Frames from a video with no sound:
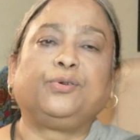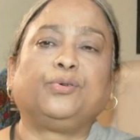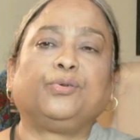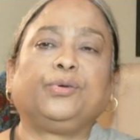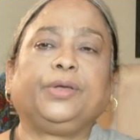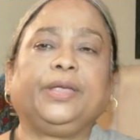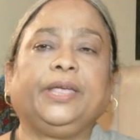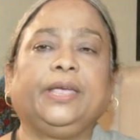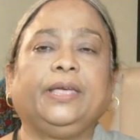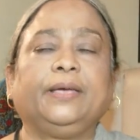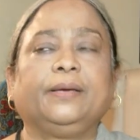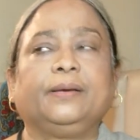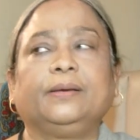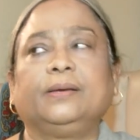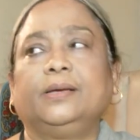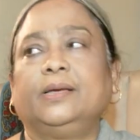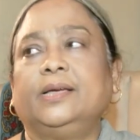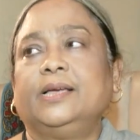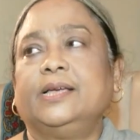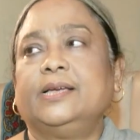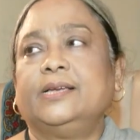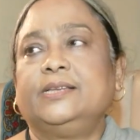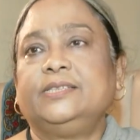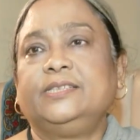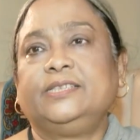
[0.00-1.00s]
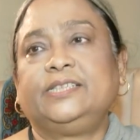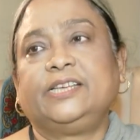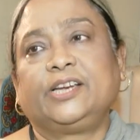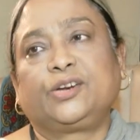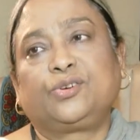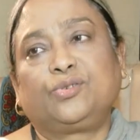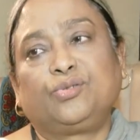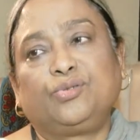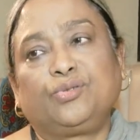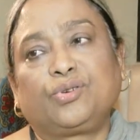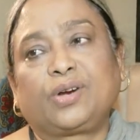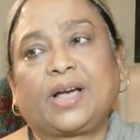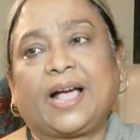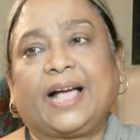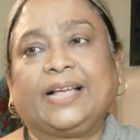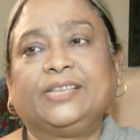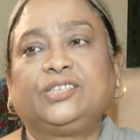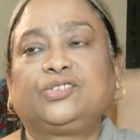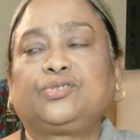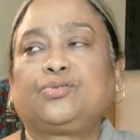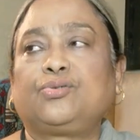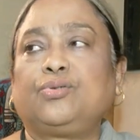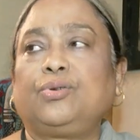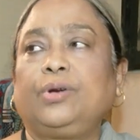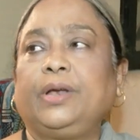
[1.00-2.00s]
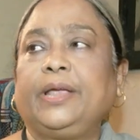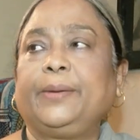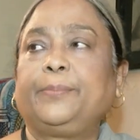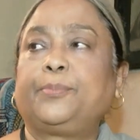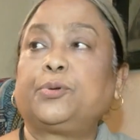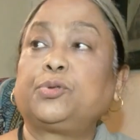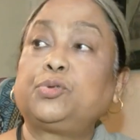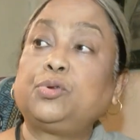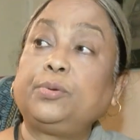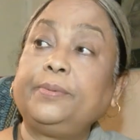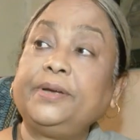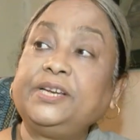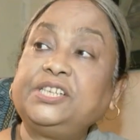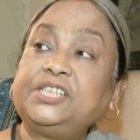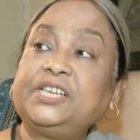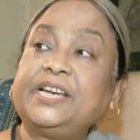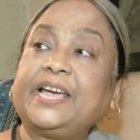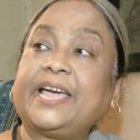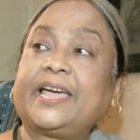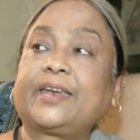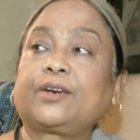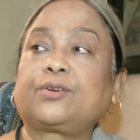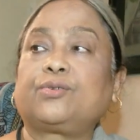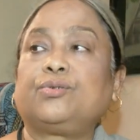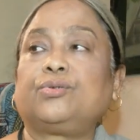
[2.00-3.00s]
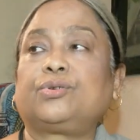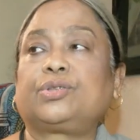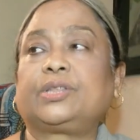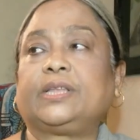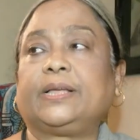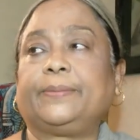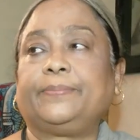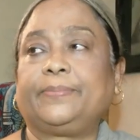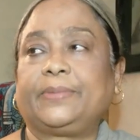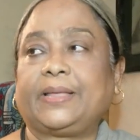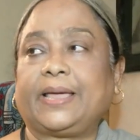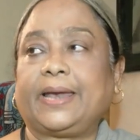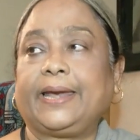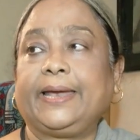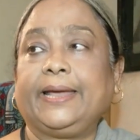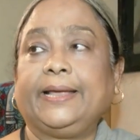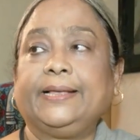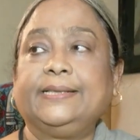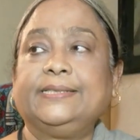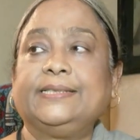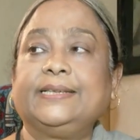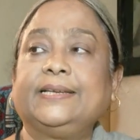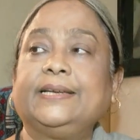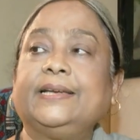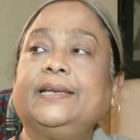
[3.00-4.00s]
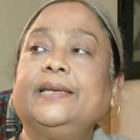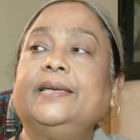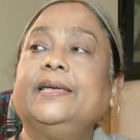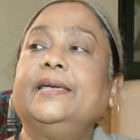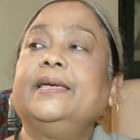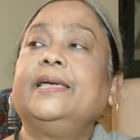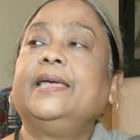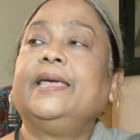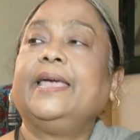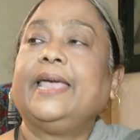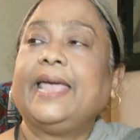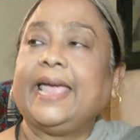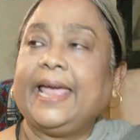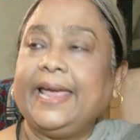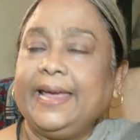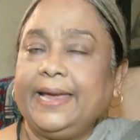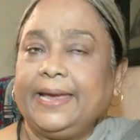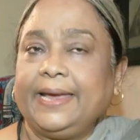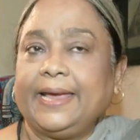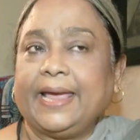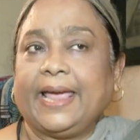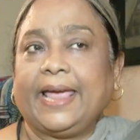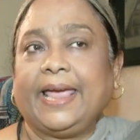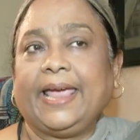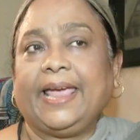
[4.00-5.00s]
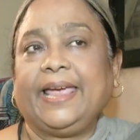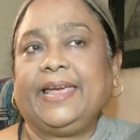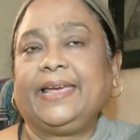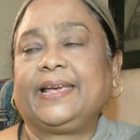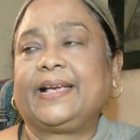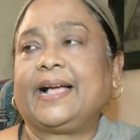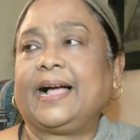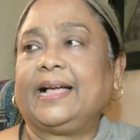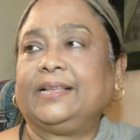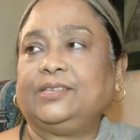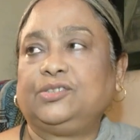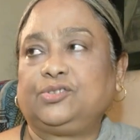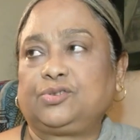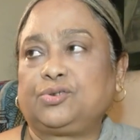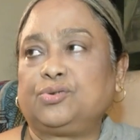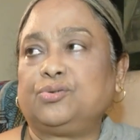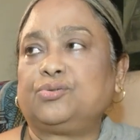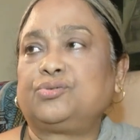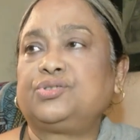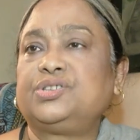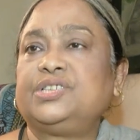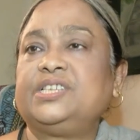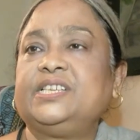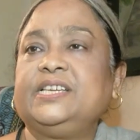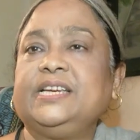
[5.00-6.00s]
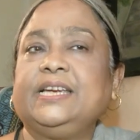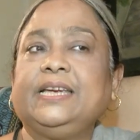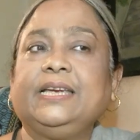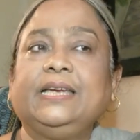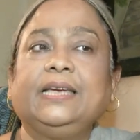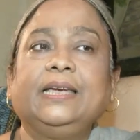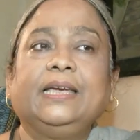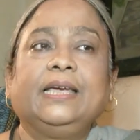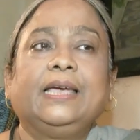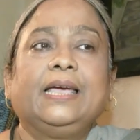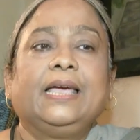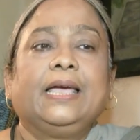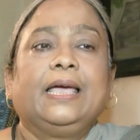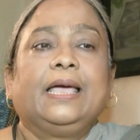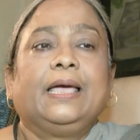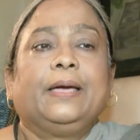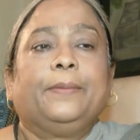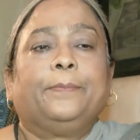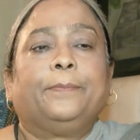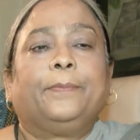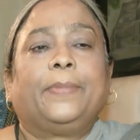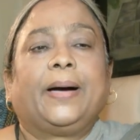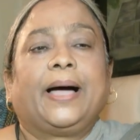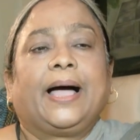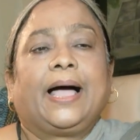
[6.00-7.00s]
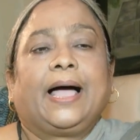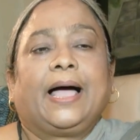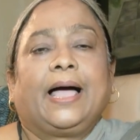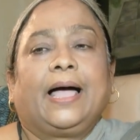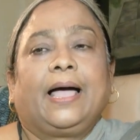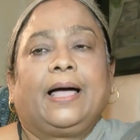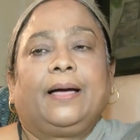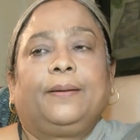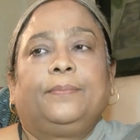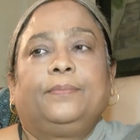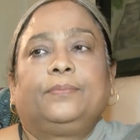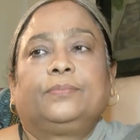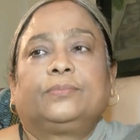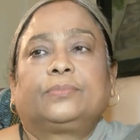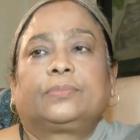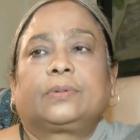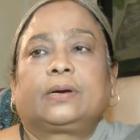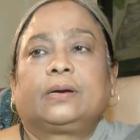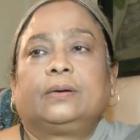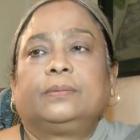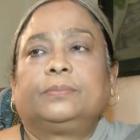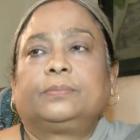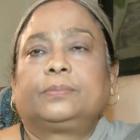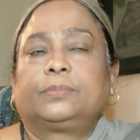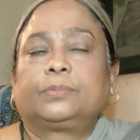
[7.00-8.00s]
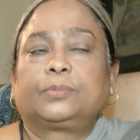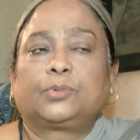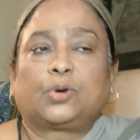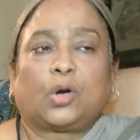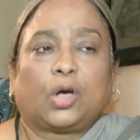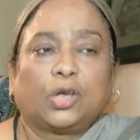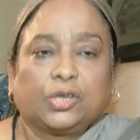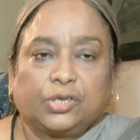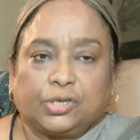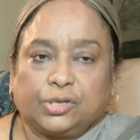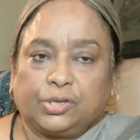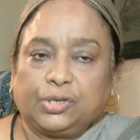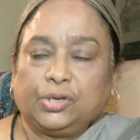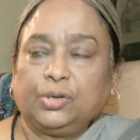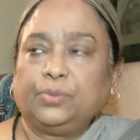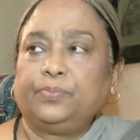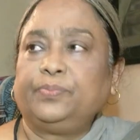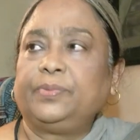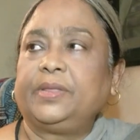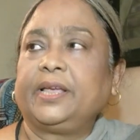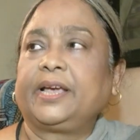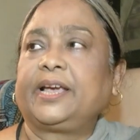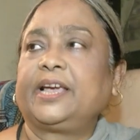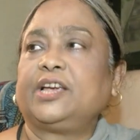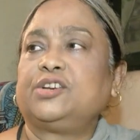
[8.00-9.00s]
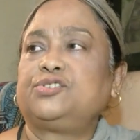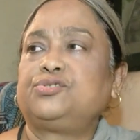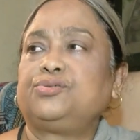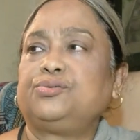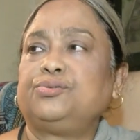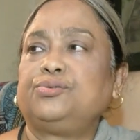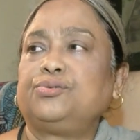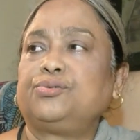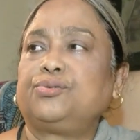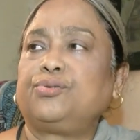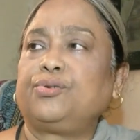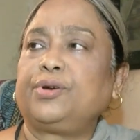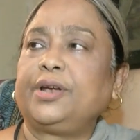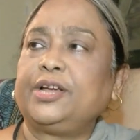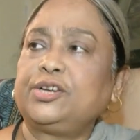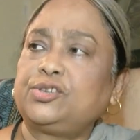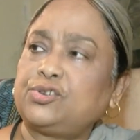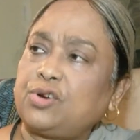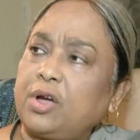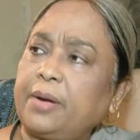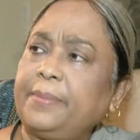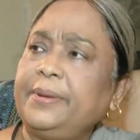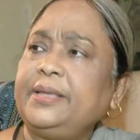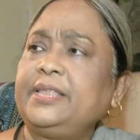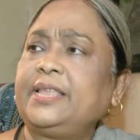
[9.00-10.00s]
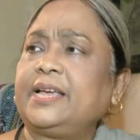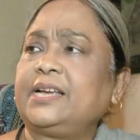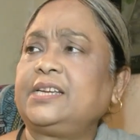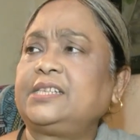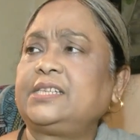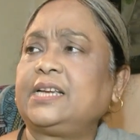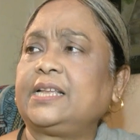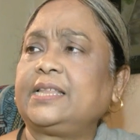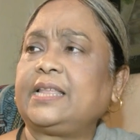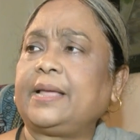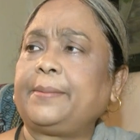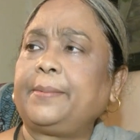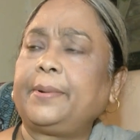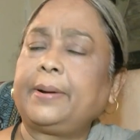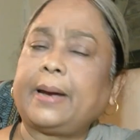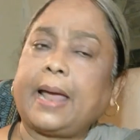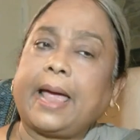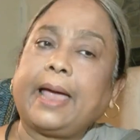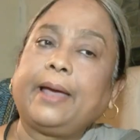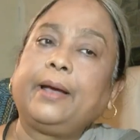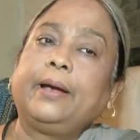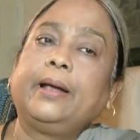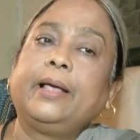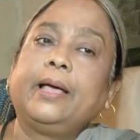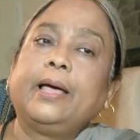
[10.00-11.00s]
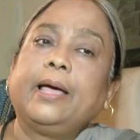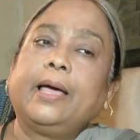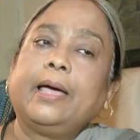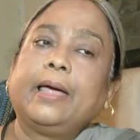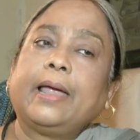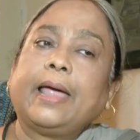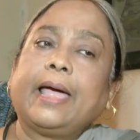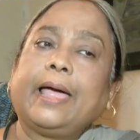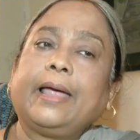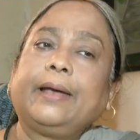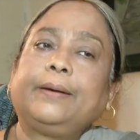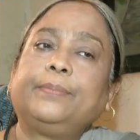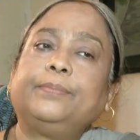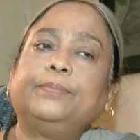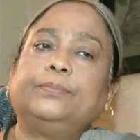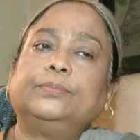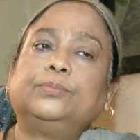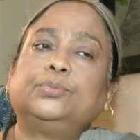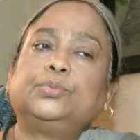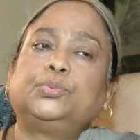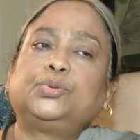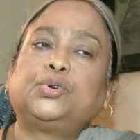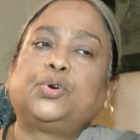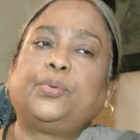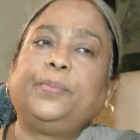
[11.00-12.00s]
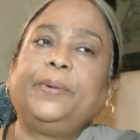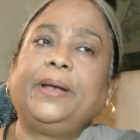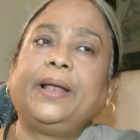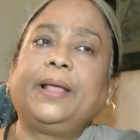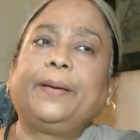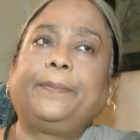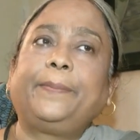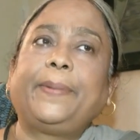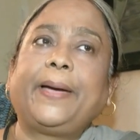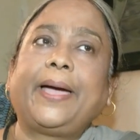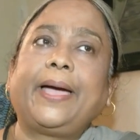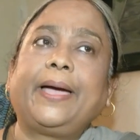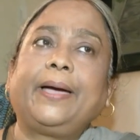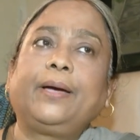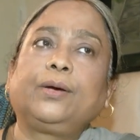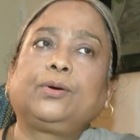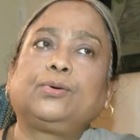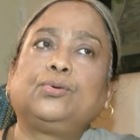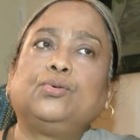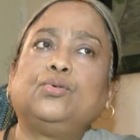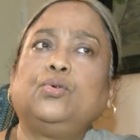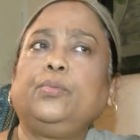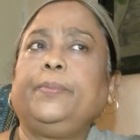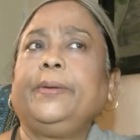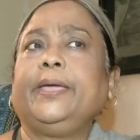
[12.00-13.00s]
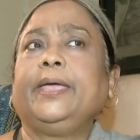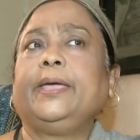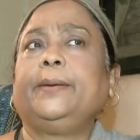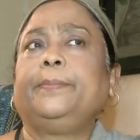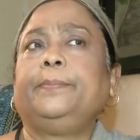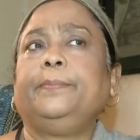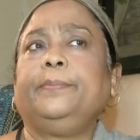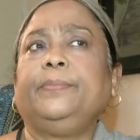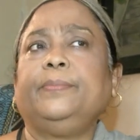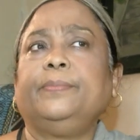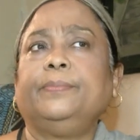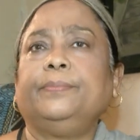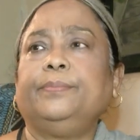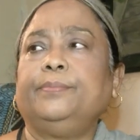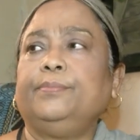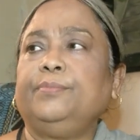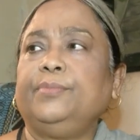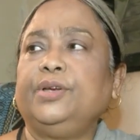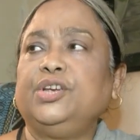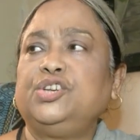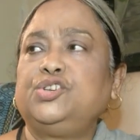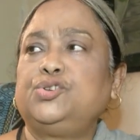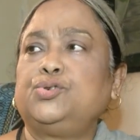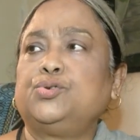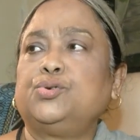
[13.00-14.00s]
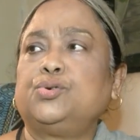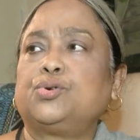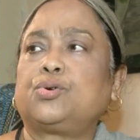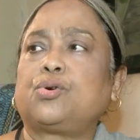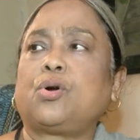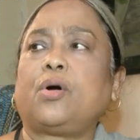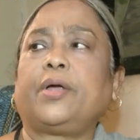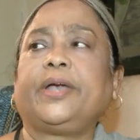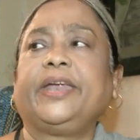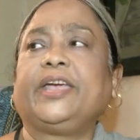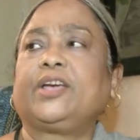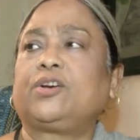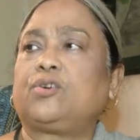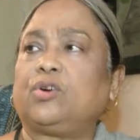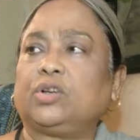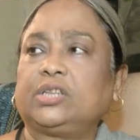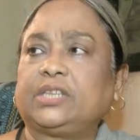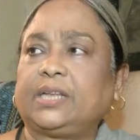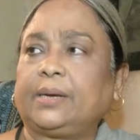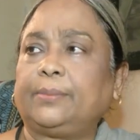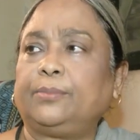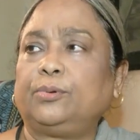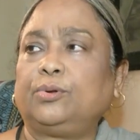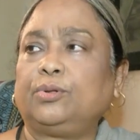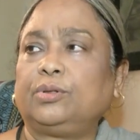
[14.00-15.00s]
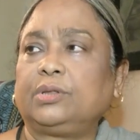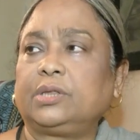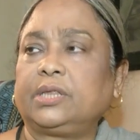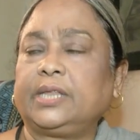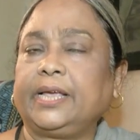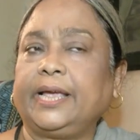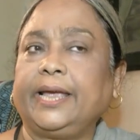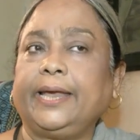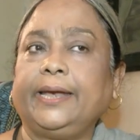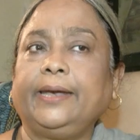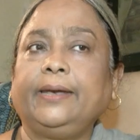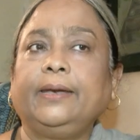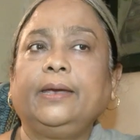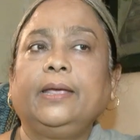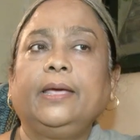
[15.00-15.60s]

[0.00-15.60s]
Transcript: করি যে কোনো কাজ করলে প্রথমেই শেয়ার করতাম তারে যে এই এই কাজ করছি বা কস্টিউম থেকে শুরু করে সবই তার সাথে আমার আর শর্মিলা খুবই মিশুক অনেক কথা বলতেন